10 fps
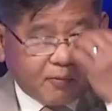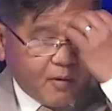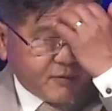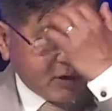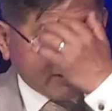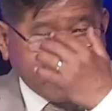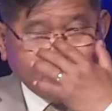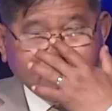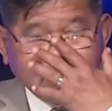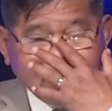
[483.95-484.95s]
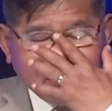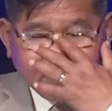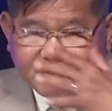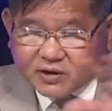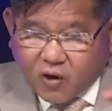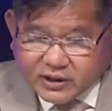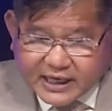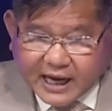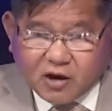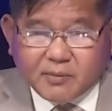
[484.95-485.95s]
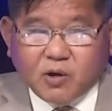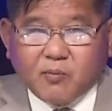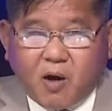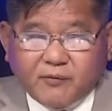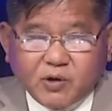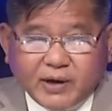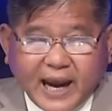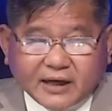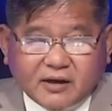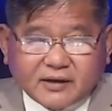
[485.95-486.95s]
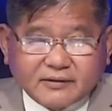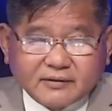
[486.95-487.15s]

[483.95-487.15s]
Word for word: bỏ phiếu theo bởi vì có những cái họ biểu bỏ phiếu khác rồi